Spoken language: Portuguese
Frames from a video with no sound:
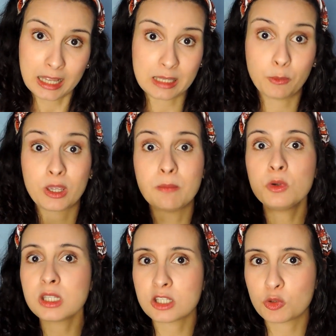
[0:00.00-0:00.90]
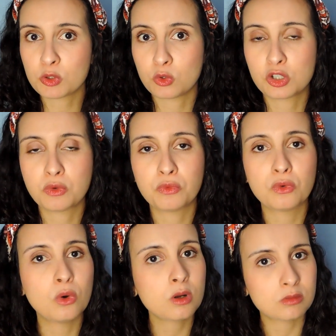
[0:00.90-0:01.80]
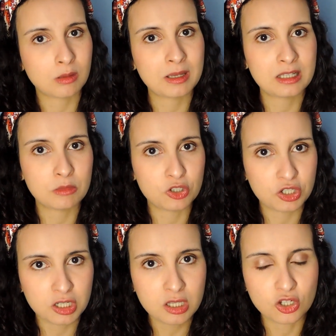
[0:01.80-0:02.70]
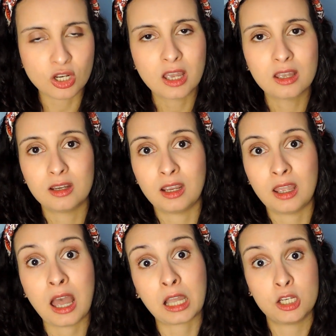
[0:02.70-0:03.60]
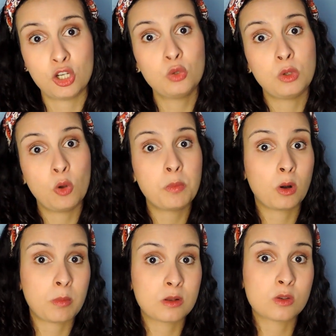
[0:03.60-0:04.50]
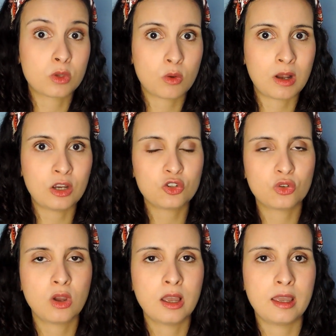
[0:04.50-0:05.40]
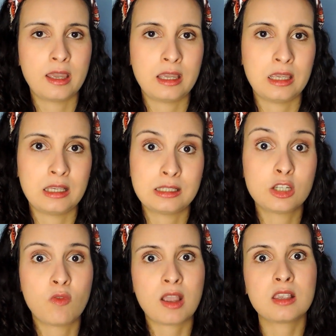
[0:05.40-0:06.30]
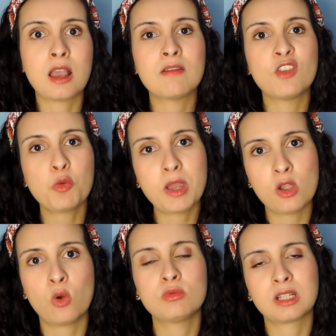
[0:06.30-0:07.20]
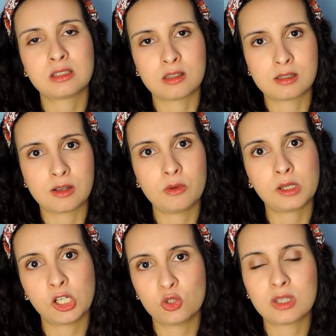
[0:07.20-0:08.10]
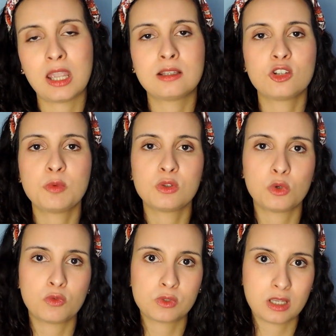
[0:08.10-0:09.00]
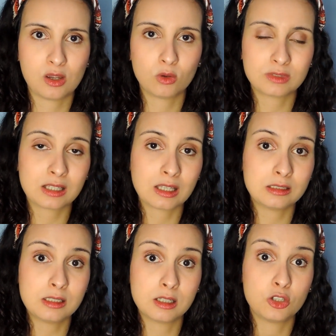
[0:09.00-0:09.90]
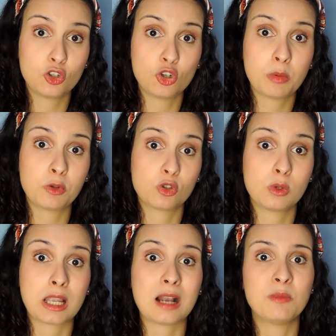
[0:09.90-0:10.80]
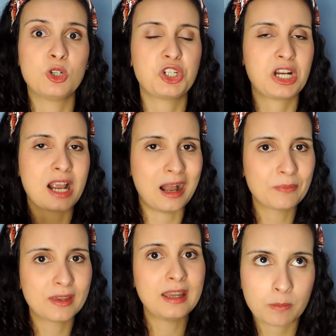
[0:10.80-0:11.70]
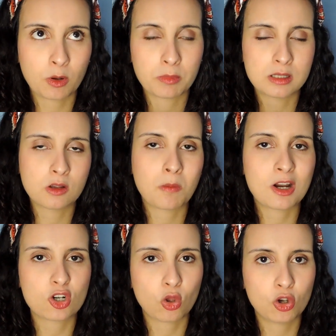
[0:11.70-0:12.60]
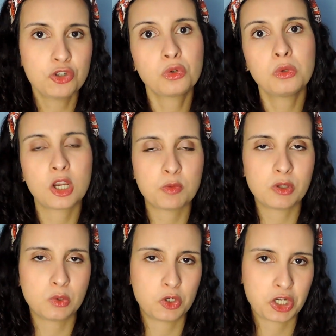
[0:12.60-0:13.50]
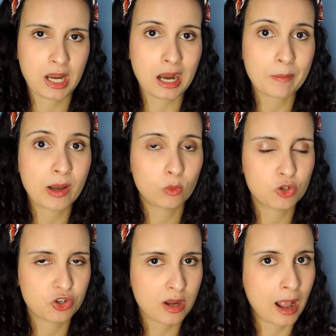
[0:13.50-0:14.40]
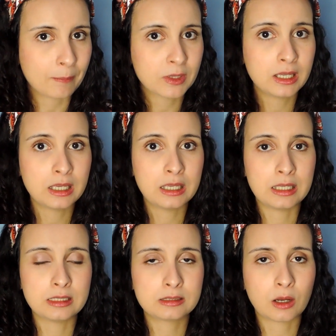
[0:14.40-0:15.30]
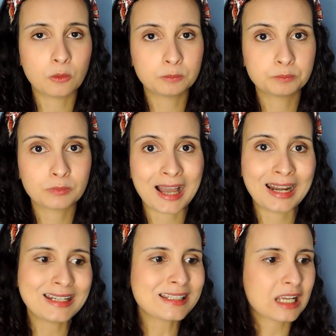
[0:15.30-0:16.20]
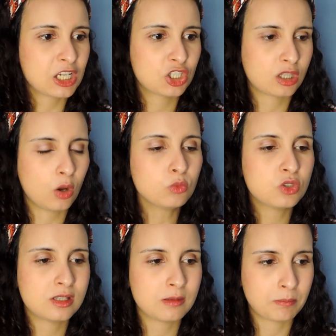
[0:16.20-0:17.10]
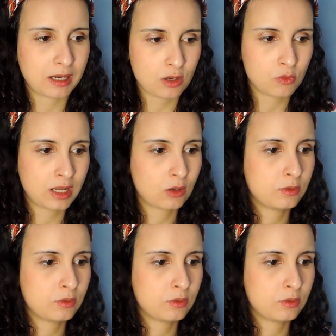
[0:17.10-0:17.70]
Até porque muitas dessas pessoas que foram também demitidas, é, acredito eu, pelo menos é o que eu acho, é, se tiver que haver uma recontratação, eu acredito que essas pessoas vão ser recontratadas antes de uma pessoa que acabou de chegar, né? Pelo menos é o mais lógico do que as pessoas que acabaram de chegar. Então, além dessa questão do desemprego, né?